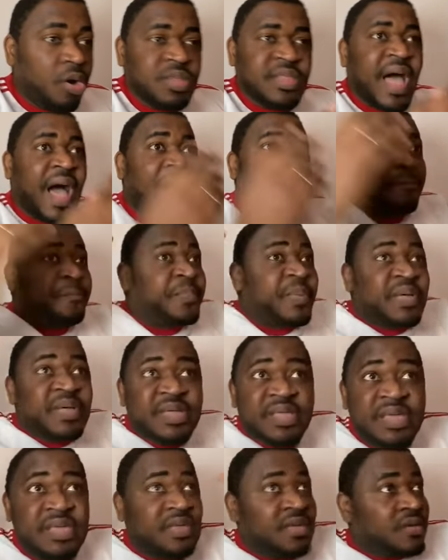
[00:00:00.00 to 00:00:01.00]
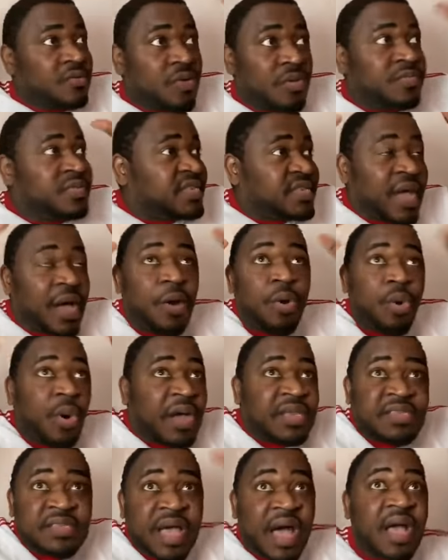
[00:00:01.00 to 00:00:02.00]
On a appris comme ça au
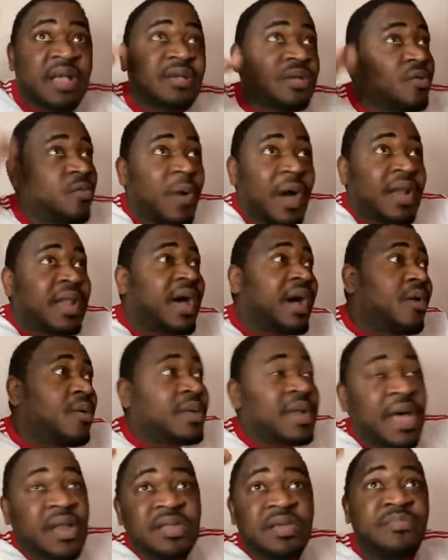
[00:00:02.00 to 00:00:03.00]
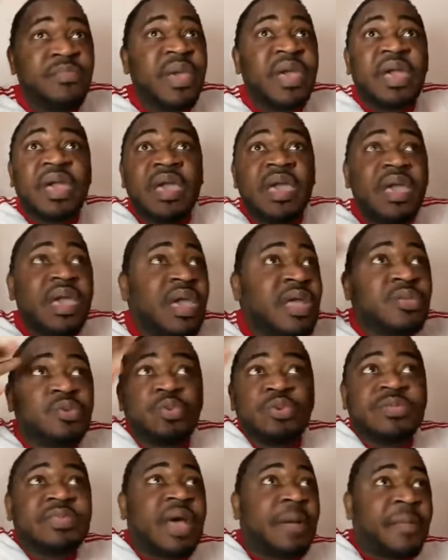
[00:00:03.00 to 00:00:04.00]
hasard que voilà, on l'a libéré et
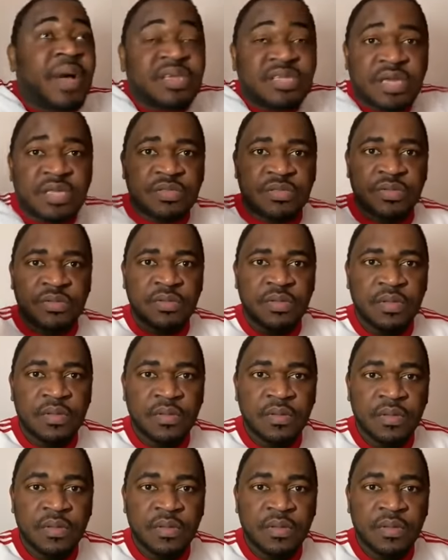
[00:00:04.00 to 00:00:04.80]
tout ça, machin, truc.